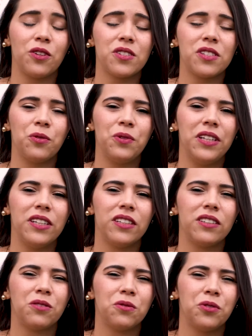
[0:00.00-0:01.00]
nossa
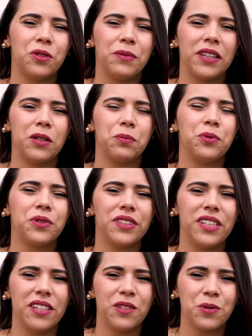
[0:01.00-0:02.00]
união formada por
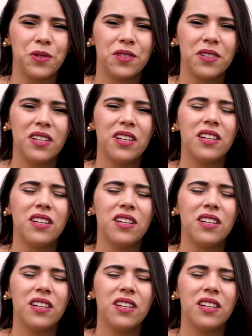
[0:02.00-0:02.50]
Deus